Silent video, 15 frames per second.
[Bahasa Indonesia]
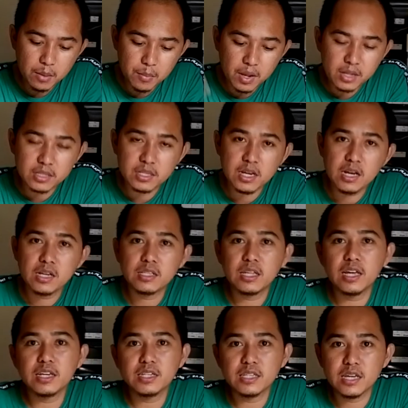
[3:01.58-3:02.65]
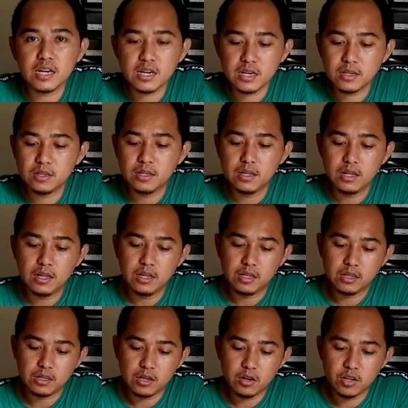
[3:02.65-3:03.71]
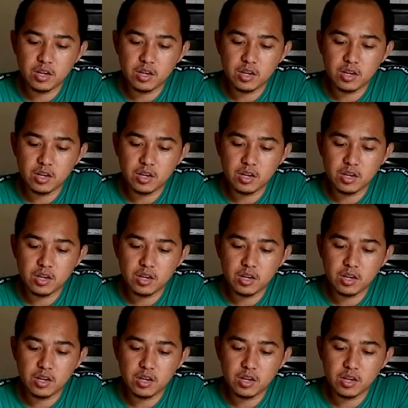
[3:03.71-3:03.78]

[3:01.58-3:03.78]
lama dia naiknya. Kalau